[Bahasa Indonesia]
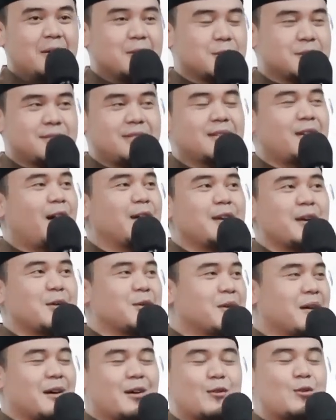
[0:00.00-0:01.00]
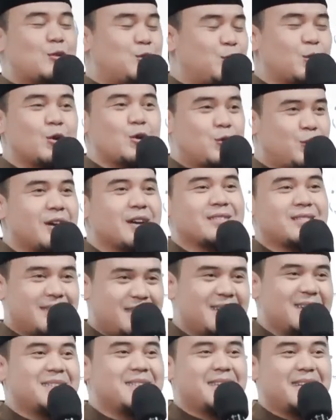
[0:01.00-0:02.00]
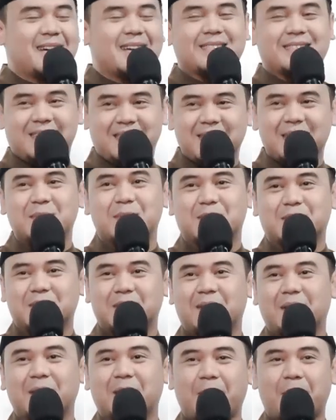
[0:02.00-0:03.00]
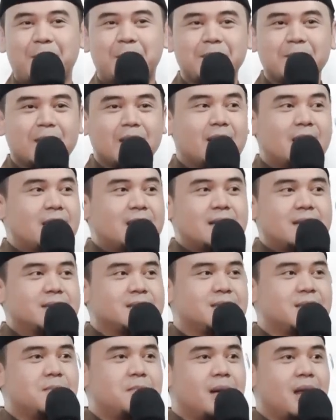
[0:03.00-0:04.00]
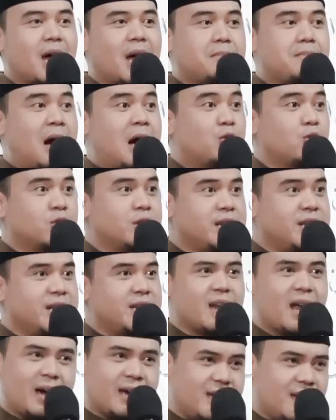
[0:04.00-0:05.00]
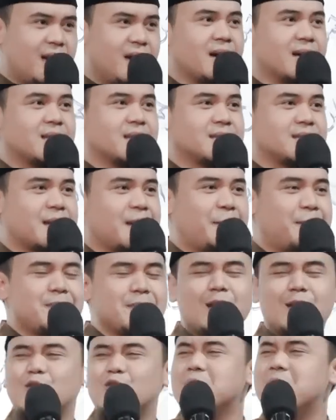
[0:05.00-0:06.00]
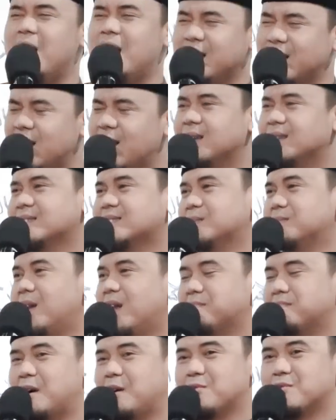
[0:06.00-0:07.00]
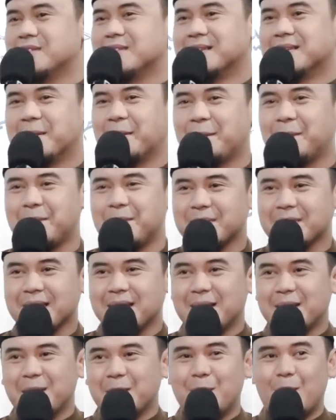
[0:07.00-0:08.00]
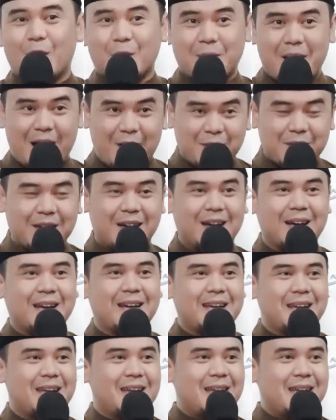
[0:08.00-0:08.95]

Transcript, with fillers: Ustaz ayo lucu-lucu ya tanya, dina ya tanya, Masya Allah. Sebelak Mang Udin ayah eta Nu mana itu sebelak Mang Udin? Mohon maaf ya.